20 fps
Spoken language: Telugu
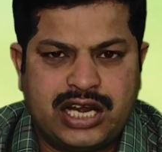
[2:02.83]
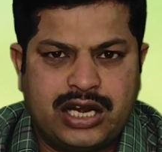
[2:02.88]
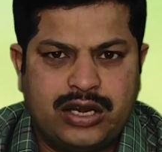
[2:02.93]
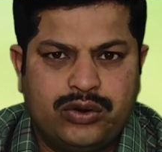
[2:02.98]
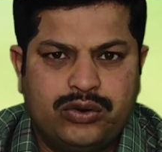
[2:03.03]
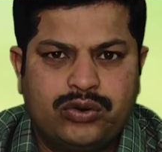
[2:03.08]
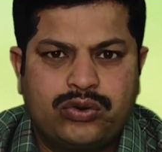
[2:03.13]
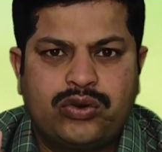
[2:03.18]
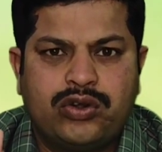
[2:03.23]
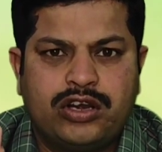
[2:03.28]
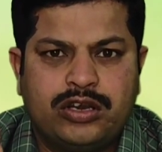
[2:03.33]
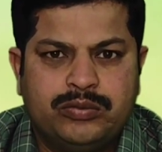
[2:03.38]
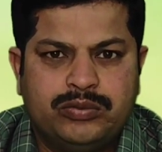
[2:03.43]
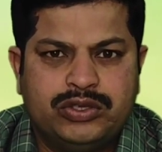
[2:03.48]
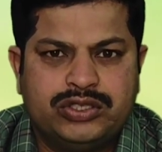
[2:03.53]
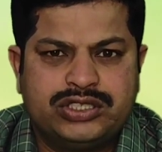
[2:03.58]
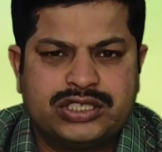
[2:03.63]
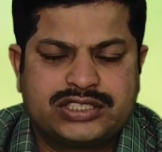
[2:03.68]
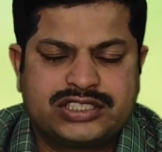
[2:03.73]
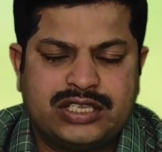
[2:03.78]
ఛానళ్ళు కొన్ని
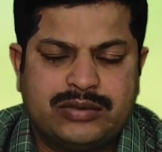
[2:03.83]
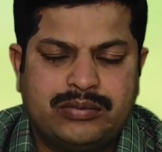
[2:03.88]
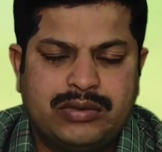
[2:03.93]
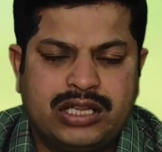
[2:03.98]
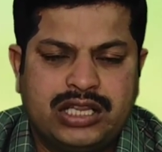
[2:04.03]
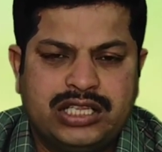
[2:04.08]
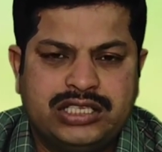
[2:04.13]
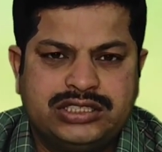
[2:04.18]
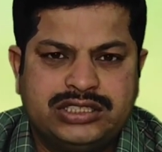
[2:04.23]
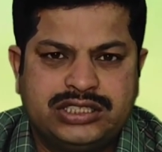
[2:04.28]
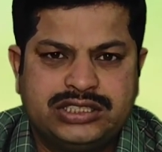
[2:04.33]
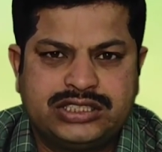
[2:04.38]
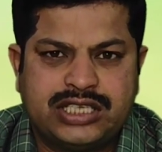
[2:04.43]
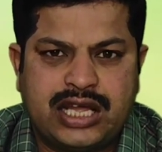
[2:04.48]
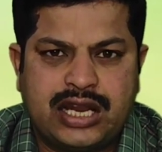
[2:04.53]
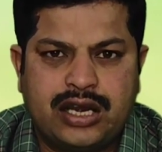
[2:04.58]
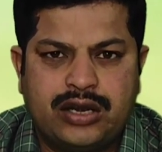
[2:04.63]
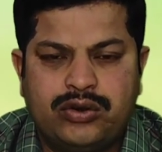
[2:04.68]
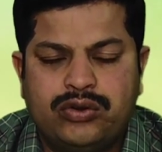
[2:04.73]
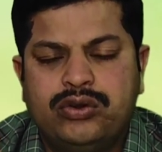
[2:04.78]
మ్యూజిక్ సంబంధించిన
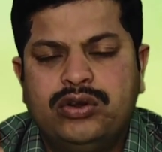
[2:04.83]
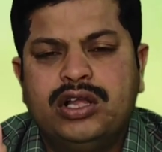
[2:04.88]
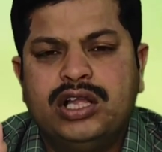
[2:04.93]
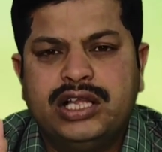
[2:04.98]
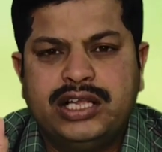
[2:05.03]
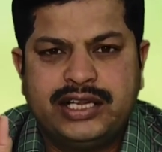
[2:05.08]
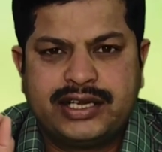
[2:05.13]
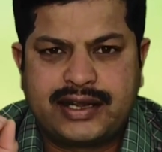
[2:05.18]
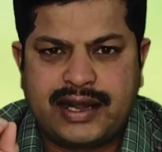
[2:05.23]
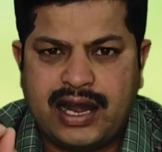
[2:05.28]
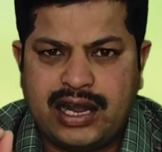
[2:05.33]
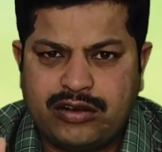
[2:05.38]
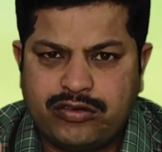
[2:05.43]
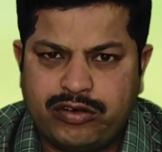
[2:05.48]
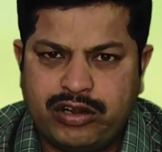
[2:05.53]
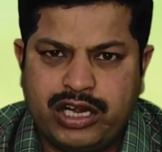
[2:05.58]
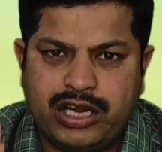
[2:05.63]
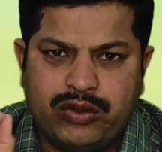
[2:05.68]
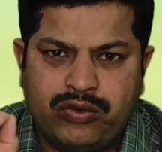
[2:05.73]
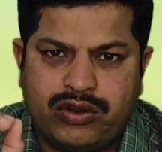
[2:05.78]
ఛానళ్ళు
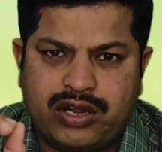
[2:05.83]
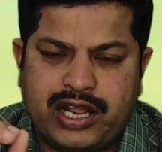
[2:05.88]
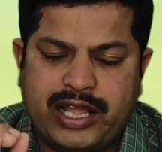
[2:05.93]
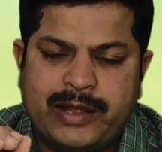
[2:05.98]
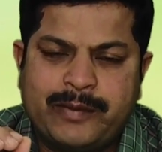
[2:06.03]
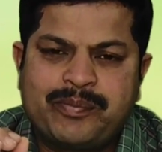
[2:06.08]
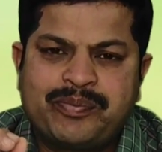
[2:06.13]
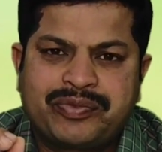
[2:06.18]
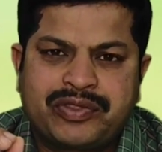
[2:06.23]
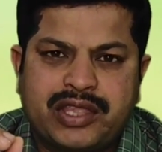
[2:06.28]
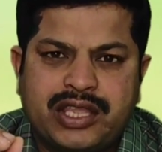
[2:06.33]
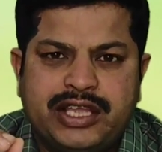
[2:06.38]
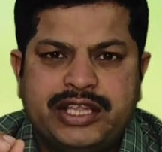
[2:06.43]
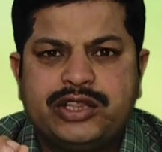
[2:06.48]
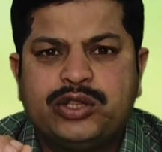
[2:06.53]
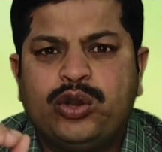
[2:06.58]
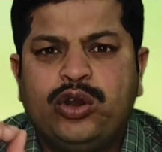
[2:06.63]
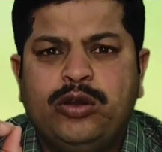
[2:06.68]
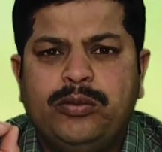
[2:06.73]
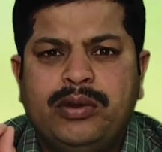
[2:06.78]
ఇట్లాంటివన్నీ ఉంటాయి
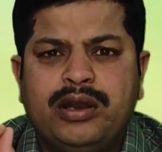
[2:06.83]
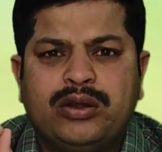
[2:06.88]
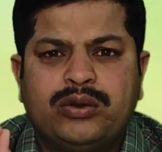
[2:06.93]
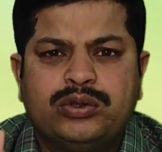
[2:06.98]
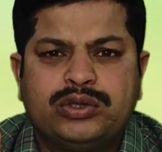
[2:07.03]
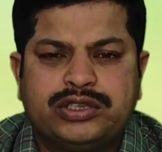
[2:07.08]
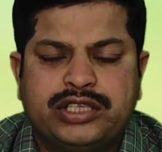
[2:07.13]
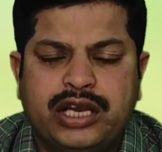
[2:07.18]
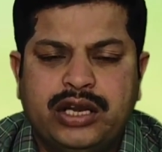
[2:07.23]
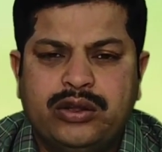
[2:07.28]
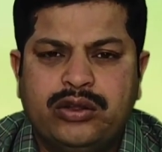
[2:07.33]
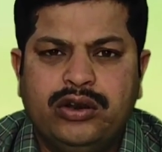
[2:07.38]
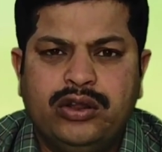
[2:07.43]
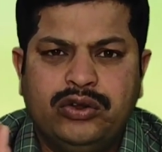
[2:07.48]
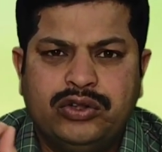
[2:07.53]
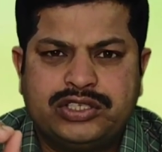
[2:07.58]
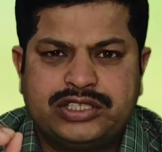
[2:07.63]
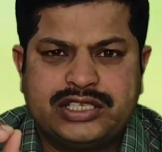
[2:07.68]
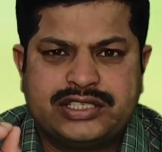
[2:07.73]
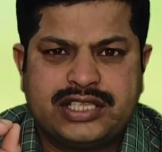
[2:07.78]
ఇందులో మనకు
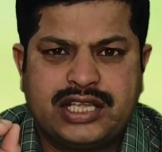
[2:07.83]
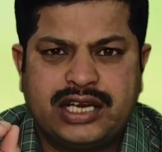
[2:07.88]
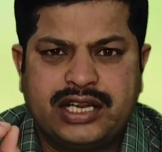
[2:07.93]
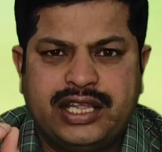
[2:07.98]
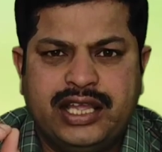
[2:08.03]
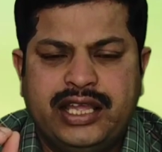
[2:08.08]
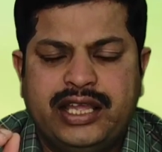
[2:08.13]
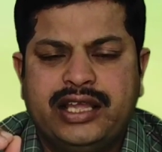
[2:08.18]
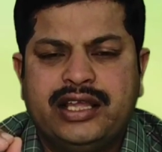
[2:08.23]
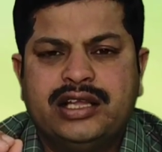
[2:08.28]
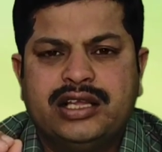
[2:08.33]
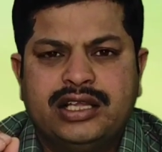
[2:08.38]
తెలుగులో వచ్చేసరికి